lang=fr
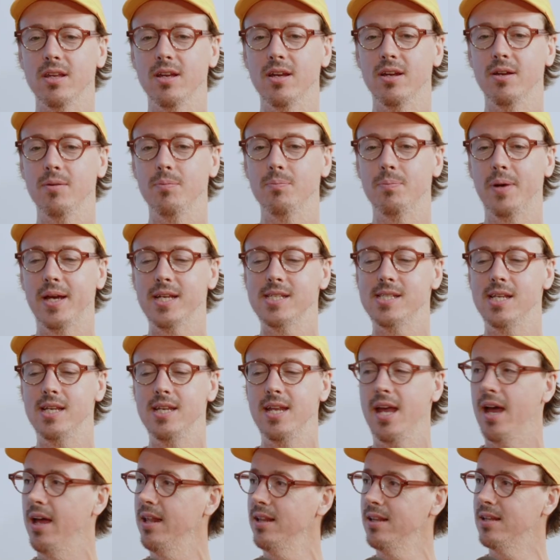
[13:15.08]
euh,
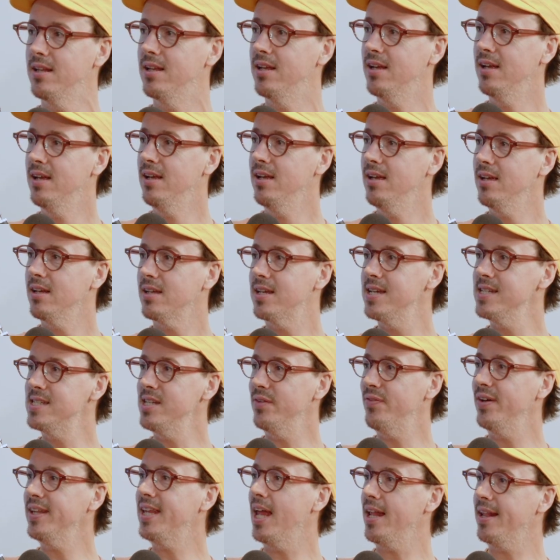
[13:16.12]
brésilienne oui. qui
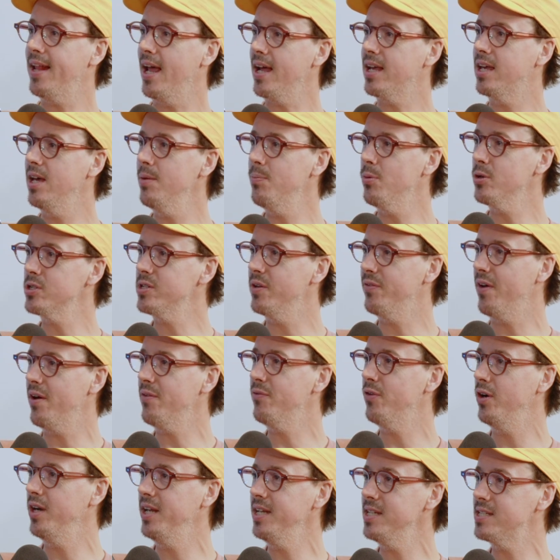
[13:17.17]
s'est fait attaquer pour avoir
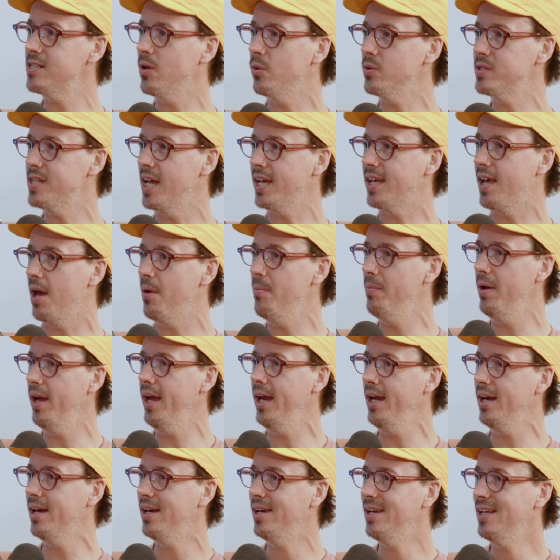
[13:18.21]
volé son sac à oui, elle
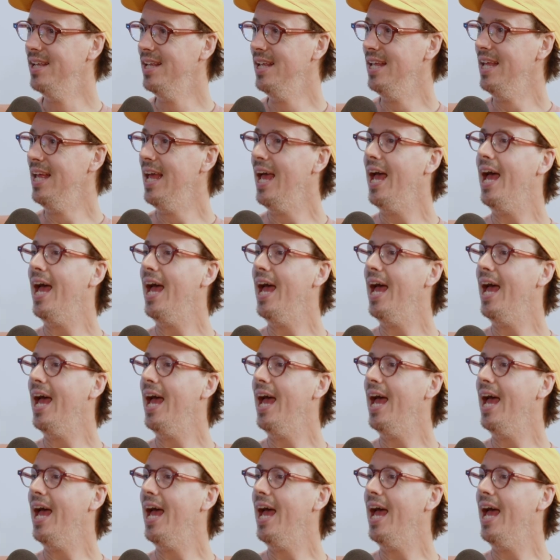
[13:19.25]
a défoncé